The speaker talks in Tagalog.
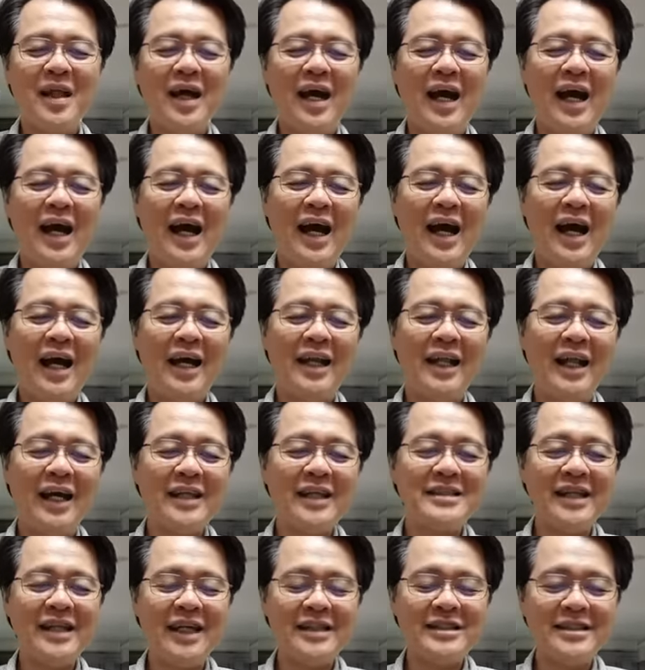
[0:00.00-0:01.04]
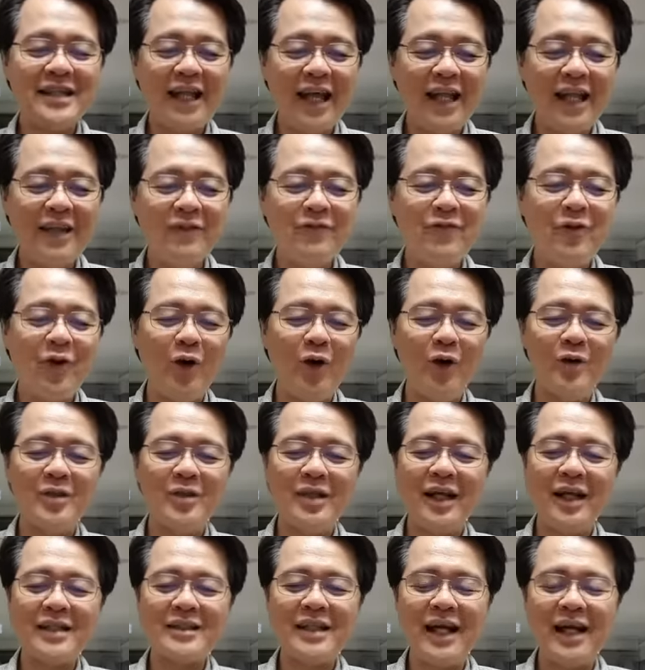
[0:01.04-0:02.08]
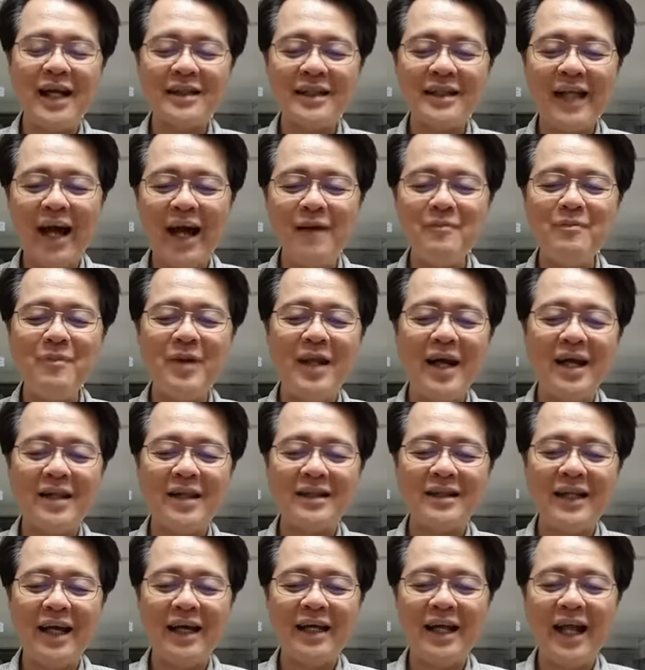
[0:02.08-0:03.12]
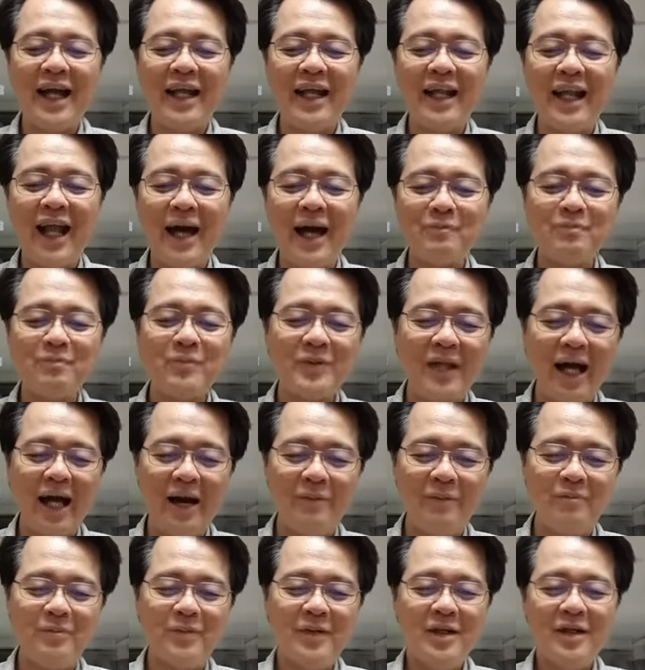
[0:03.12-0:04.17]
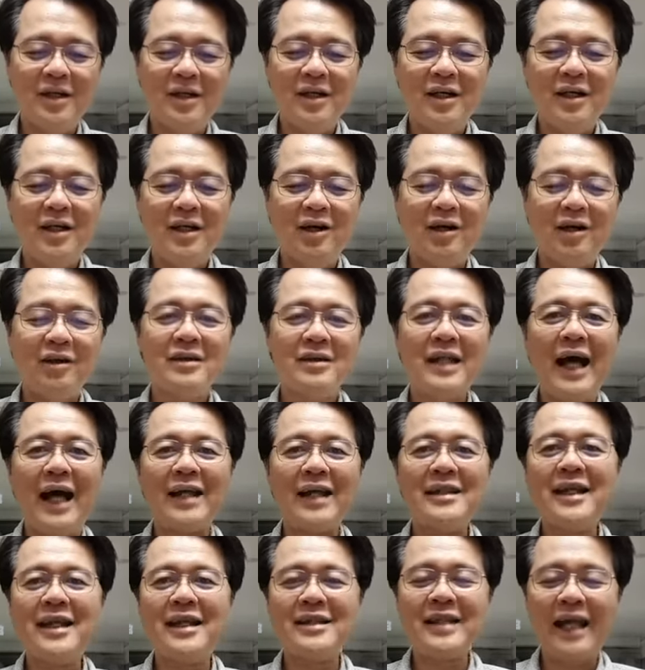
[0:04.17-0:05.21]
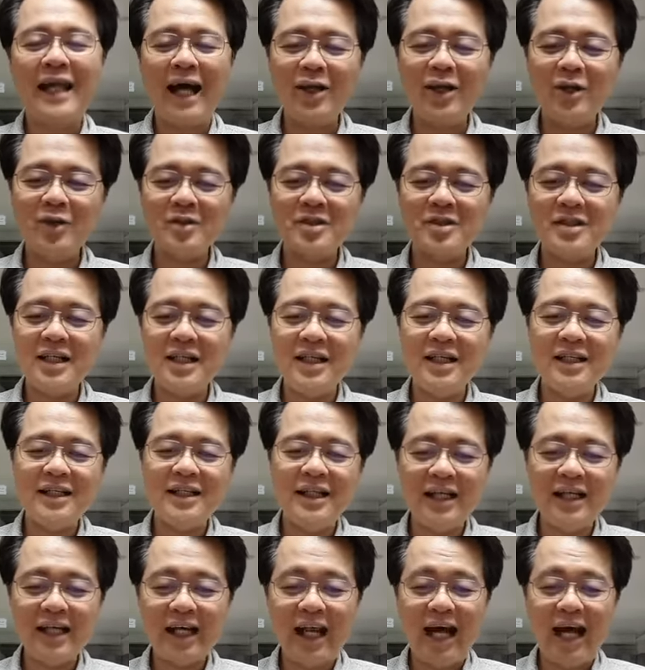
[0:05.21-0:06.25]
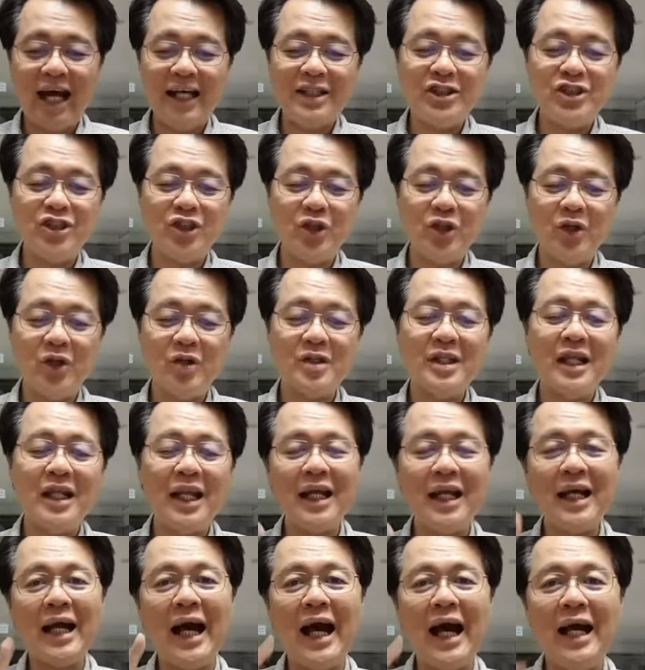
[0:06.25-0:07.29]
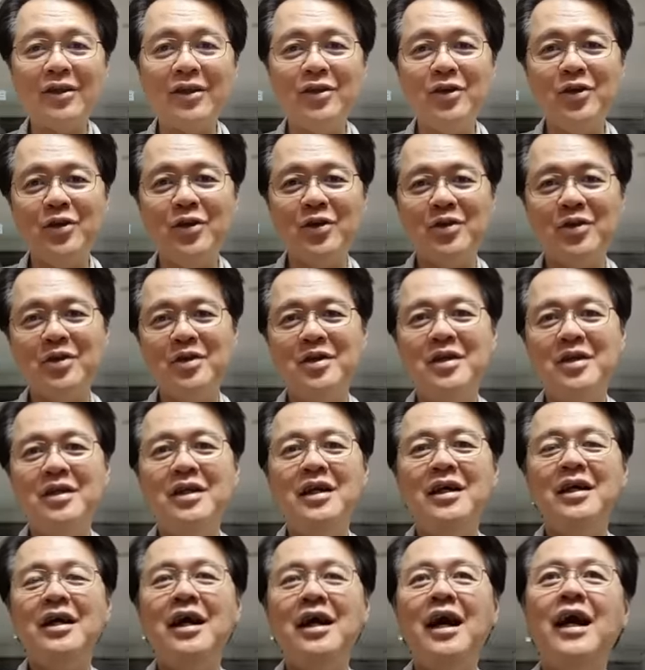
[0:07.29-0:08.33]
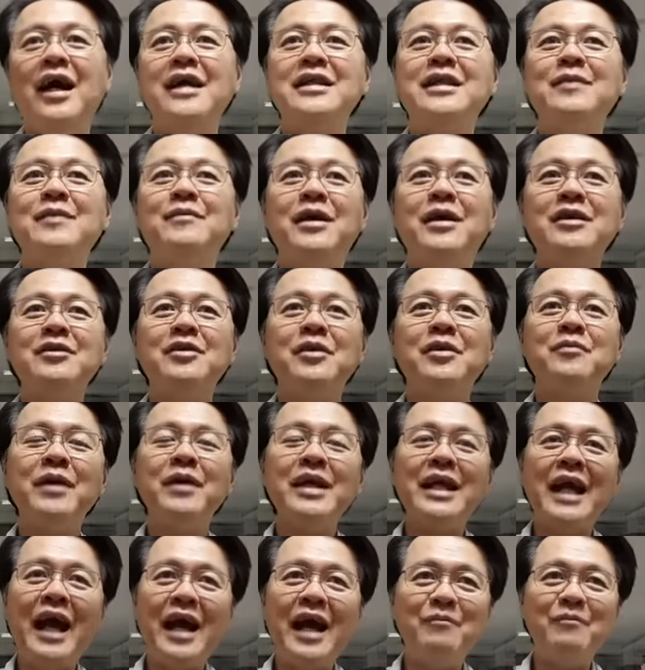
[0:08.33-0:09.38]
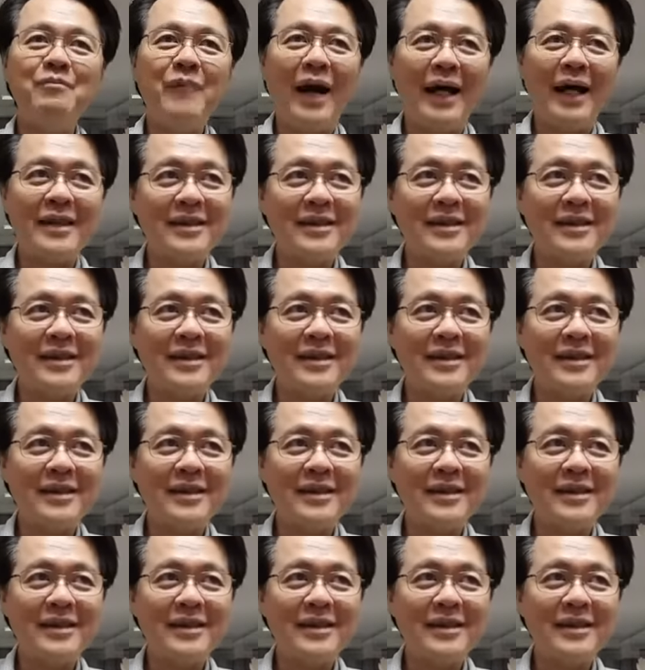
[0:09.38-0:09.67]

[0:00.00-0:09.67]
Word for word: Uh, nagse-cellphone, nagta-tablet, nagla-laptop. O, dati tayo, CD, radyo, delikado. Uh, di ba yung iba naka